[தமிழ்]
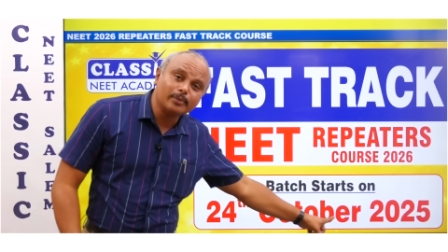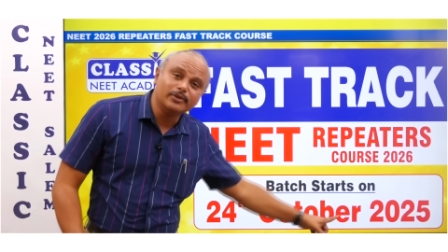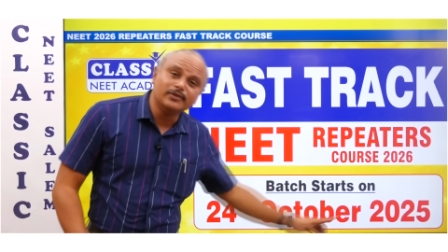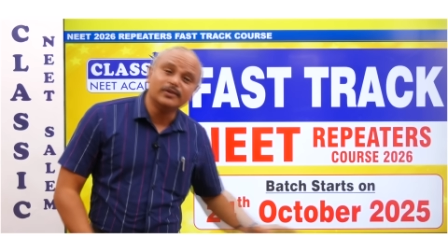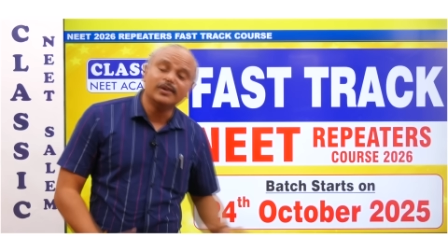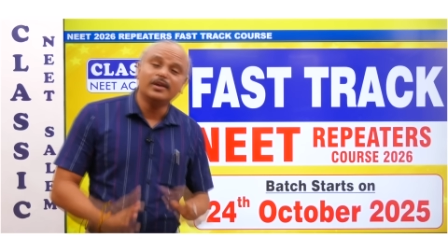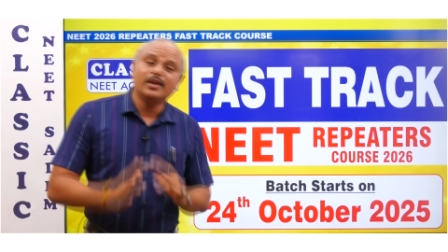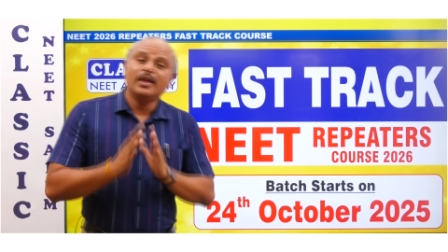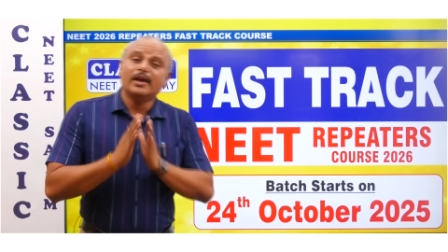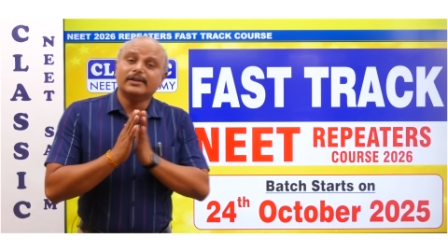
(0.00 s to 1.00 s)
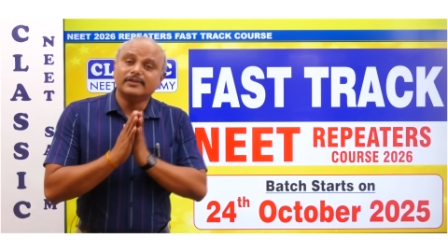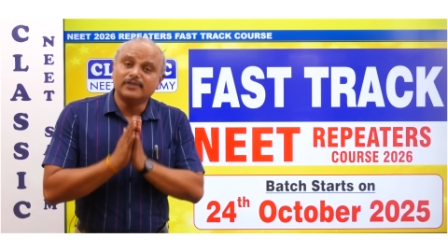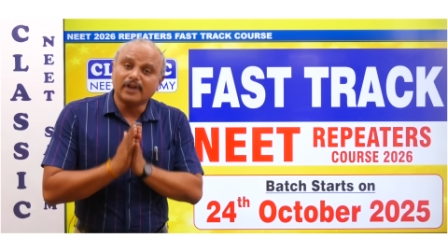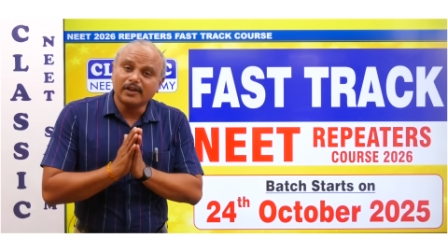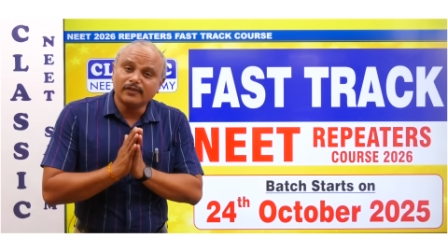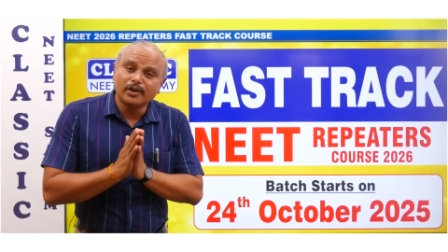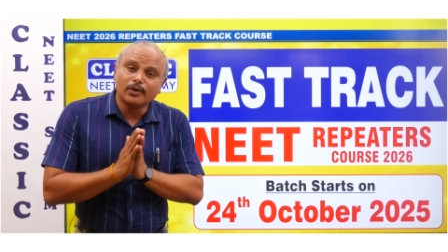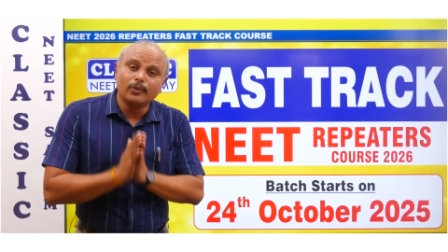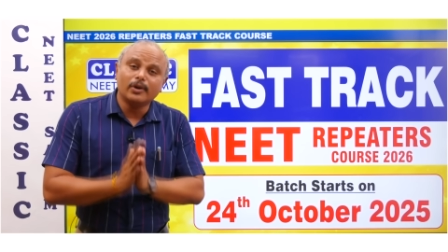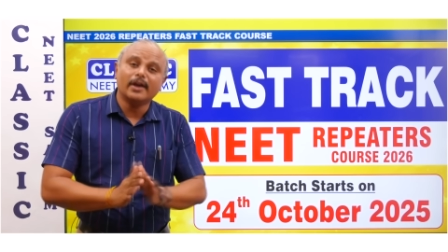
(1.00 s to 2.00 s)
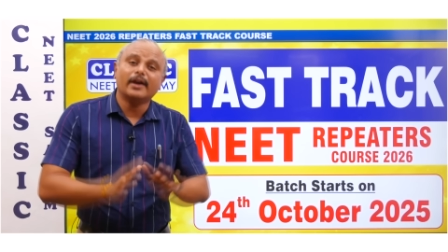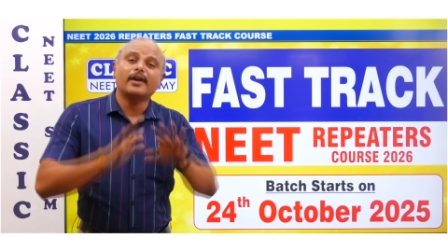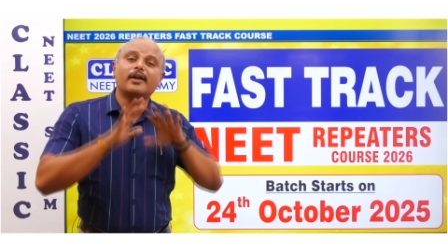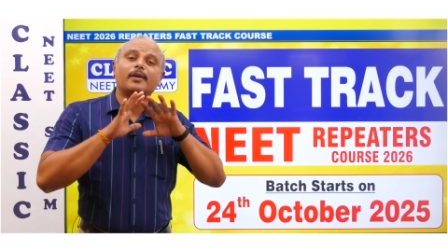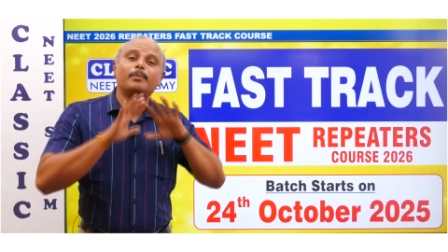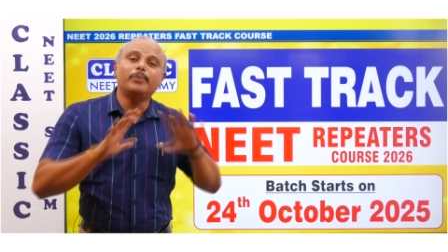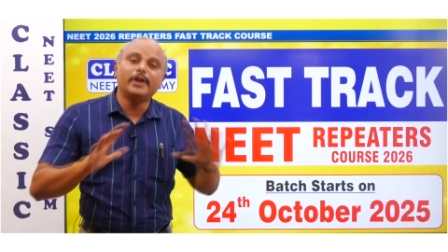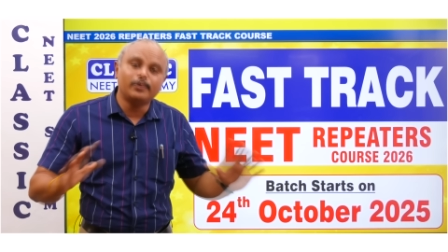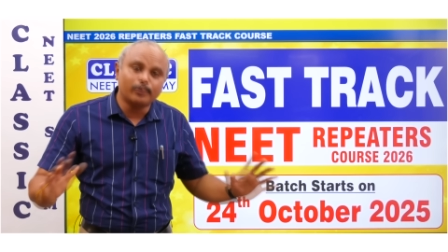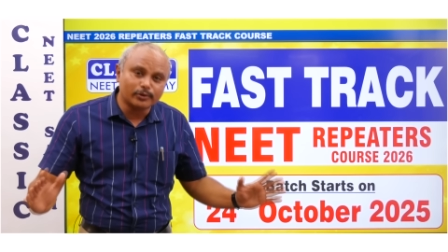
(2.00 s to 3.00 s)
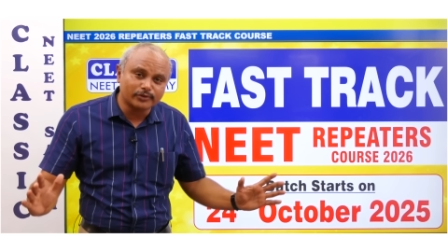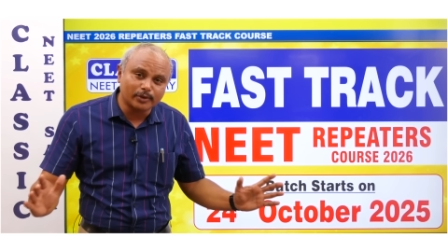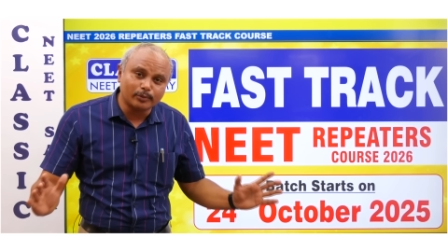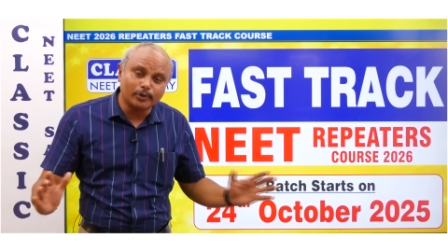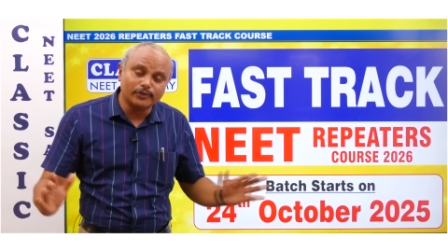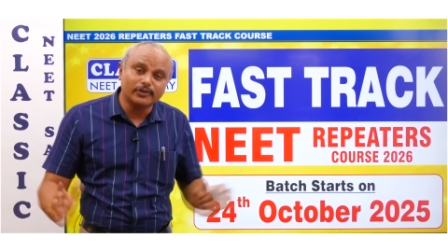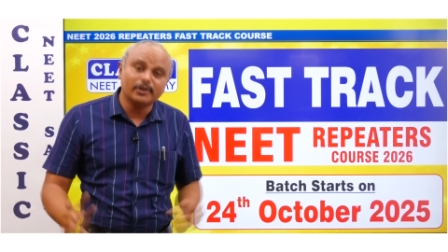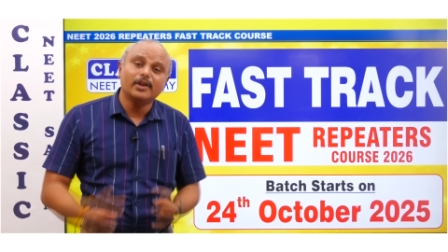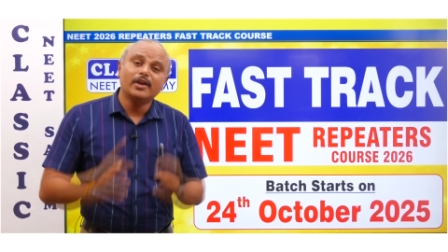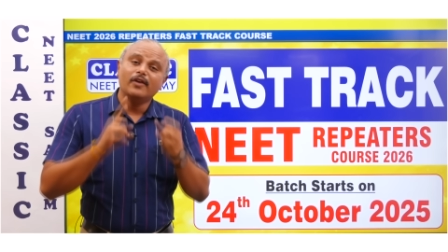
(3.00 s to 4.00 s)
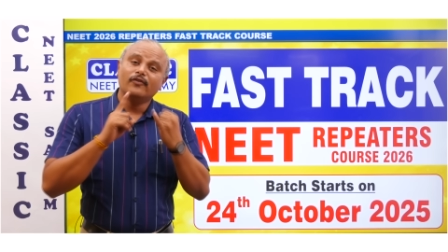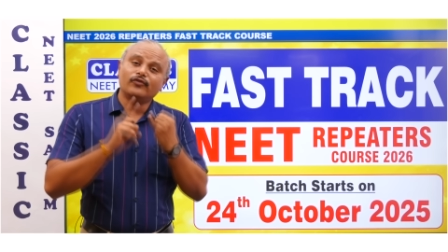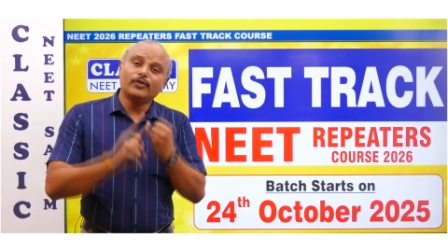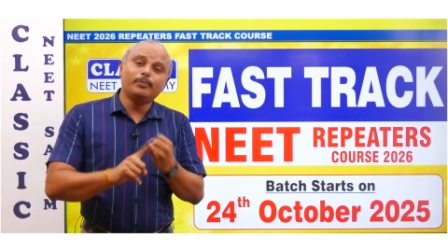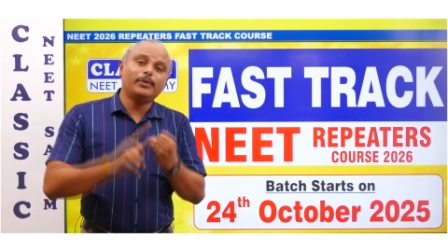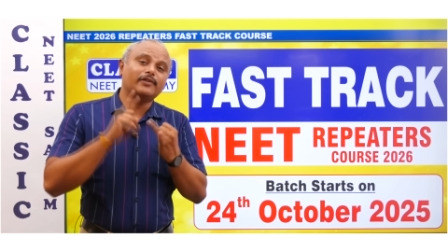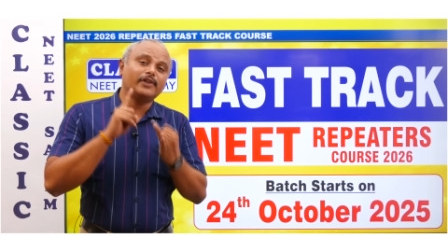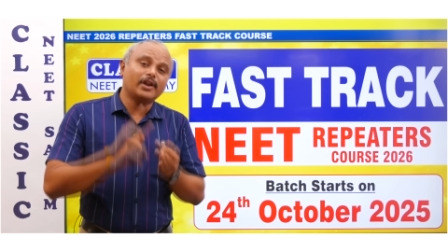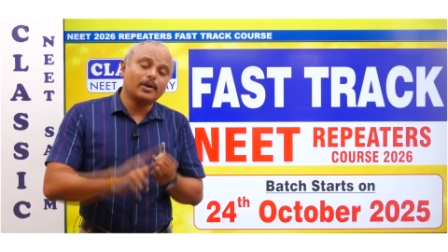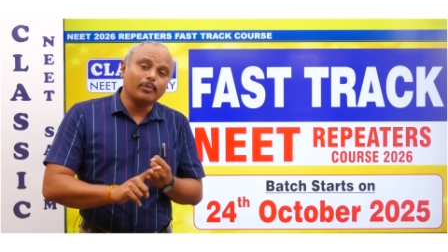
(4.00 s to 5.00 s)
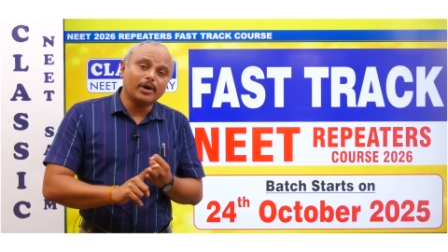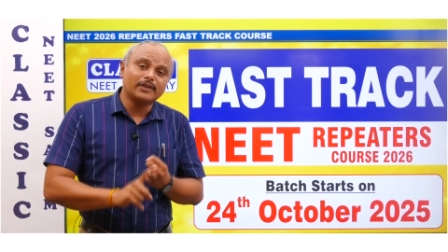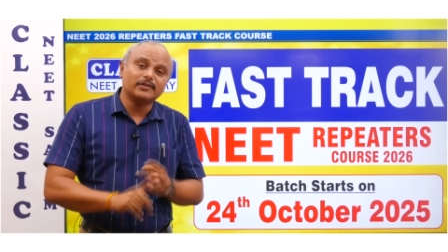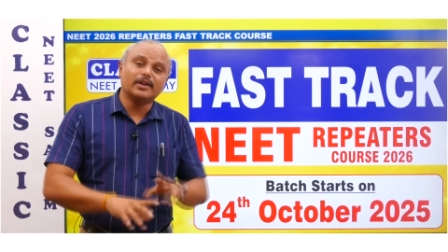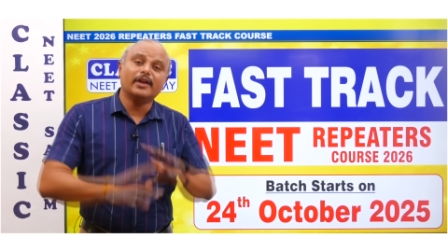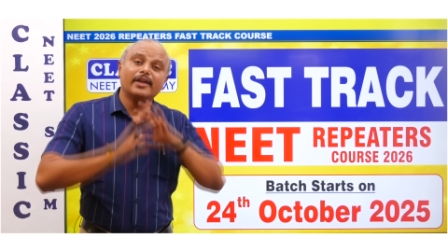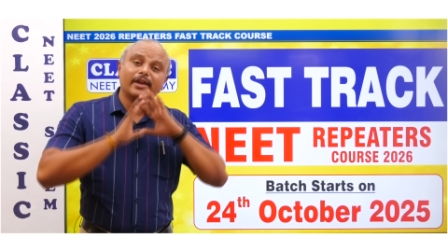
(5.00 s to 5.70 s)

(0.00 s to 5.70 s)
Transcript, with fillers: ஆரம்பித்து ஜனவரிக்குள்ளே கம்ப்ளீட் போர்ஷனை முடித்து ஃபிப்ரவரி அண்ட் மார்ச்சில்